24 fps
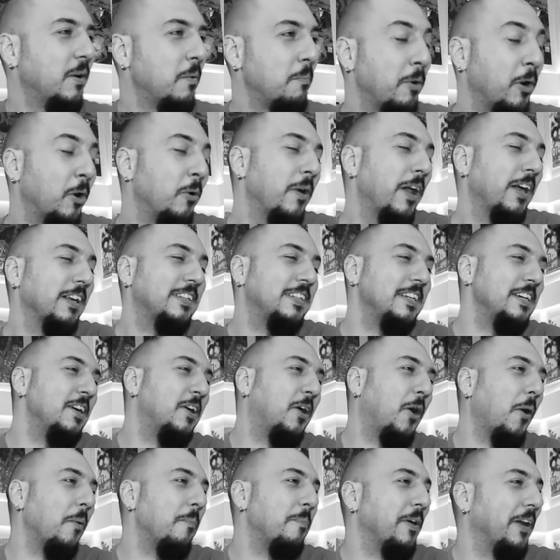Pero una sin
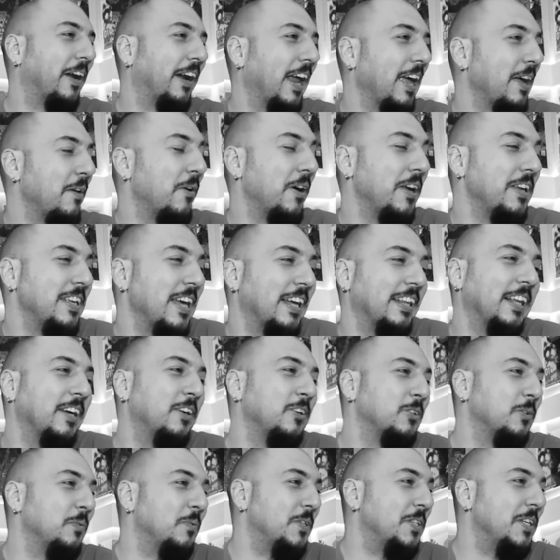copyright, güey. Ya
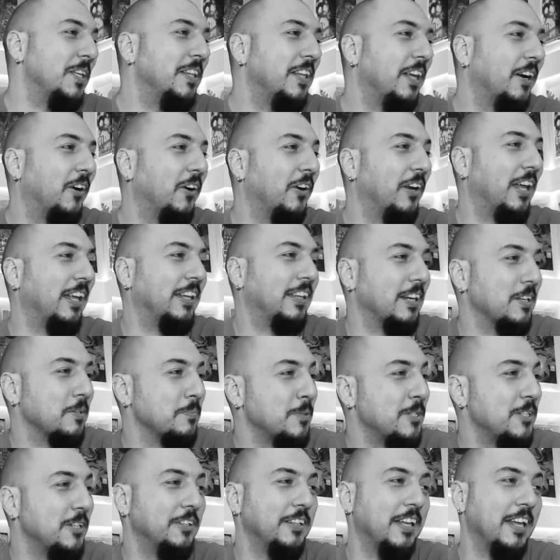tengo suficiente con la
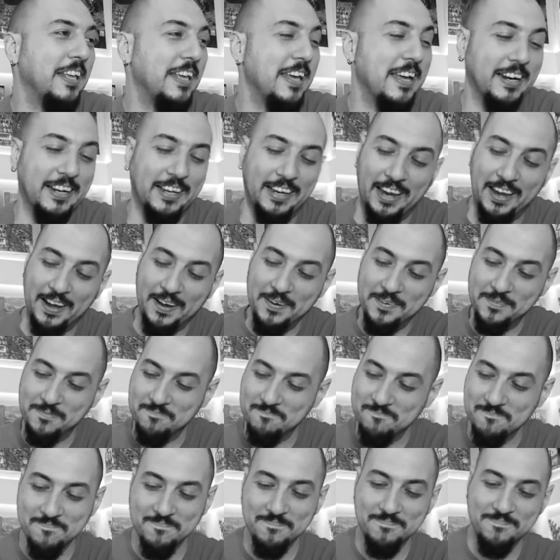transmisión de ayer que...